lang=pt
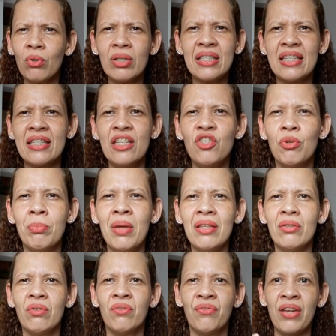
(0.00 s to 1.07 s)
Quando você sente
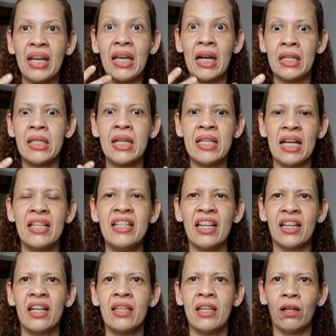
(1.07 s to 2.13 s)
medo, não vem aquela adrenalina,
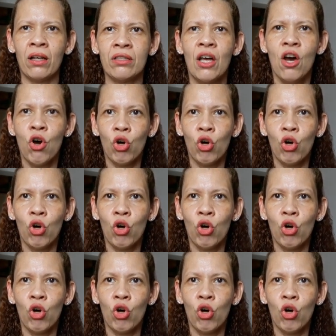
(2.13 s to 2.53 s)
aquele negócio,